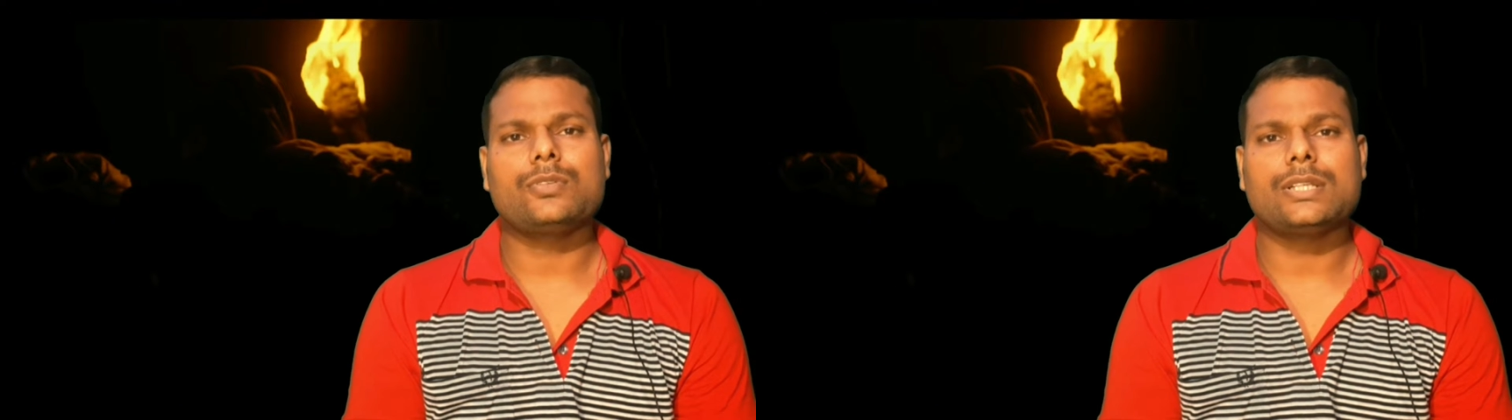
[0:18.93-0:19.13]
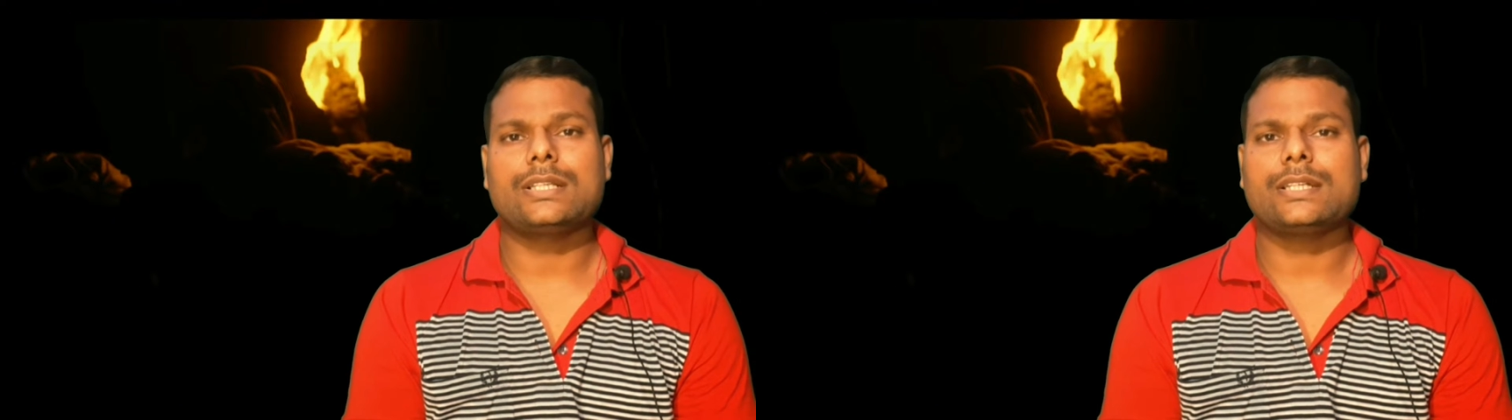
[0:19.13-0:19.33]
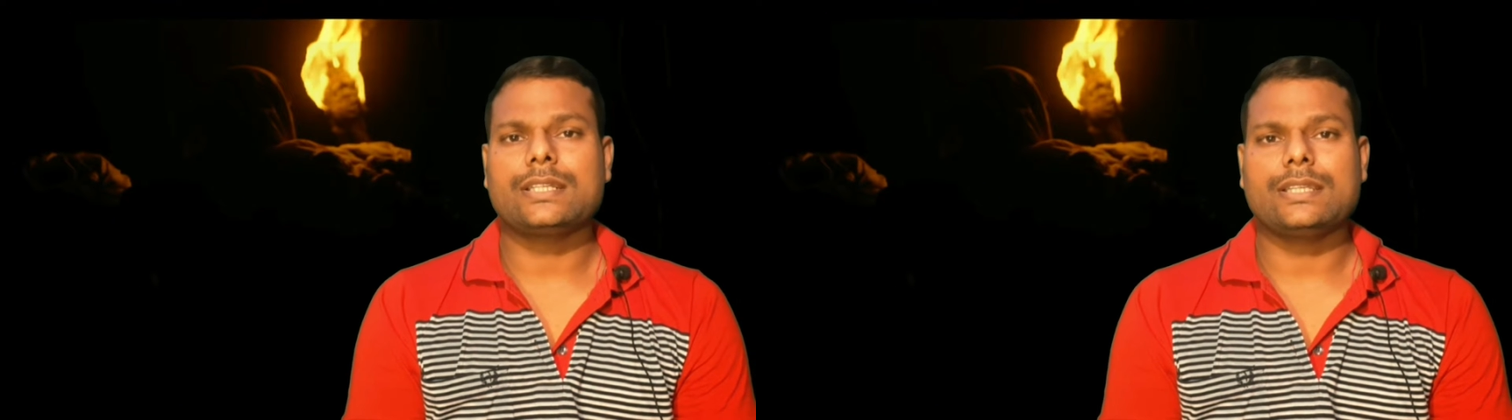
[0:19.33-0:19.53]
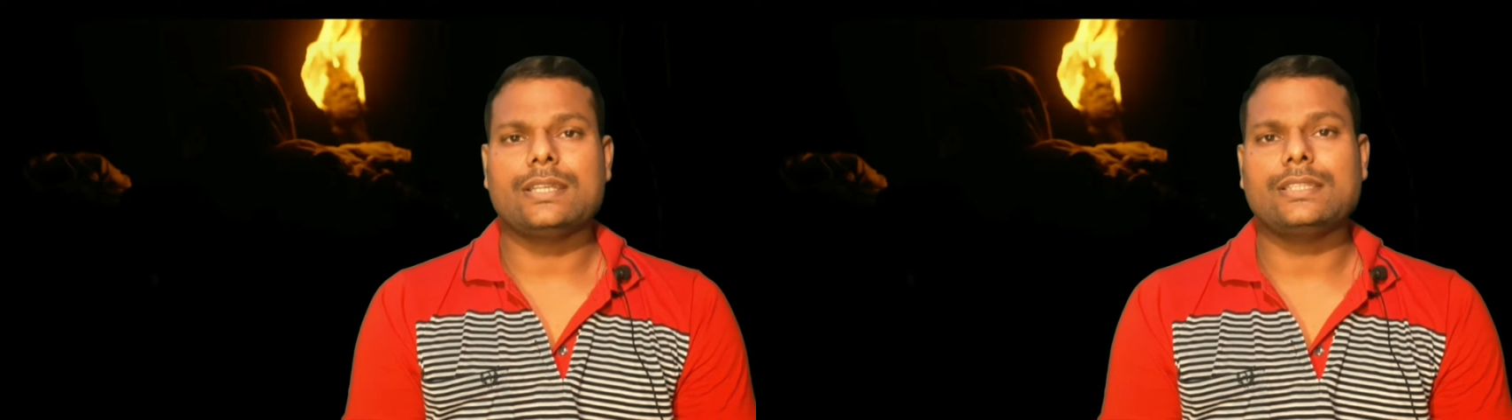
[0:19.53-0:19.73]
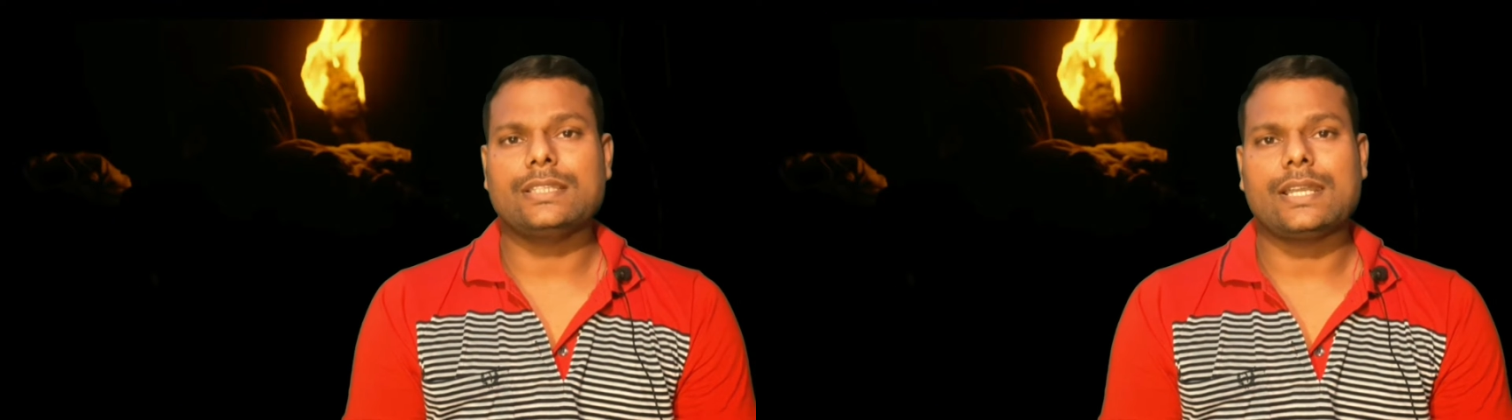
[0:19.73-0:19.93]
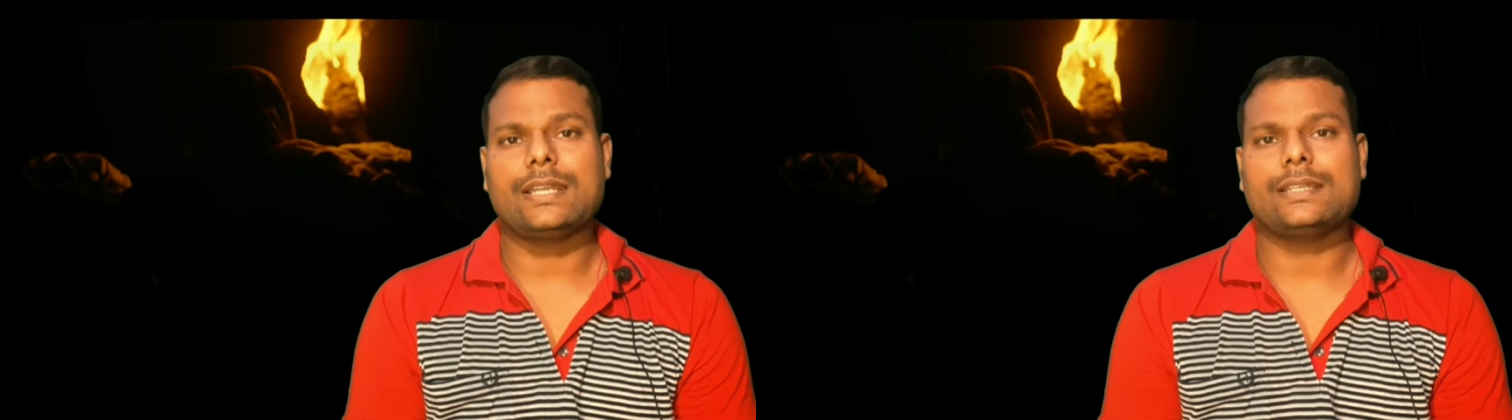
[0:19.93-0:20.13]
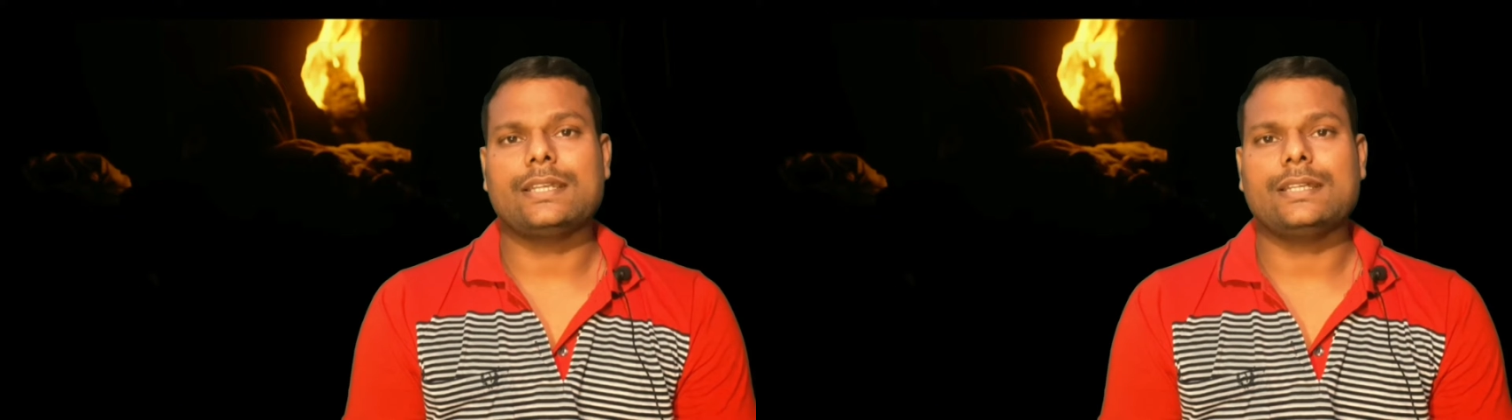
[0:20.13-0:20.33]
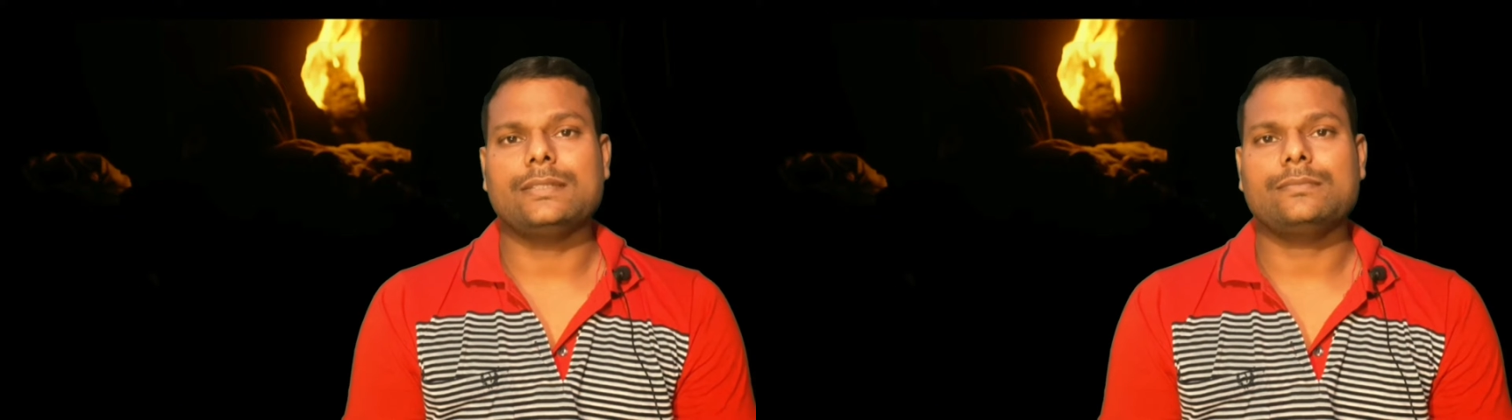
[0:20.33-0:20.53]
कुछ हट करके नहीं दिखाया
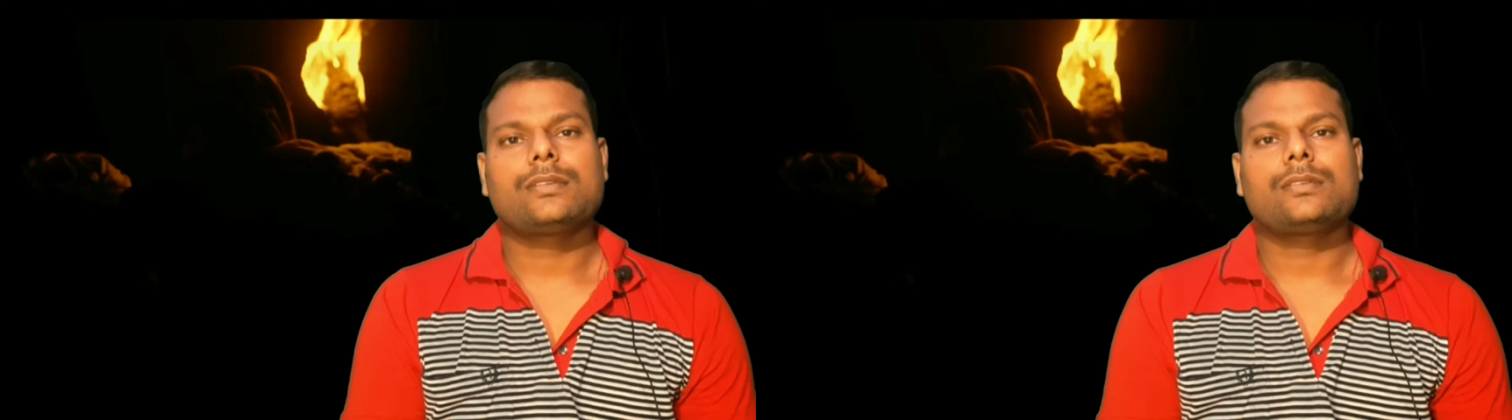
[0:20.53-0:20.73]
गया है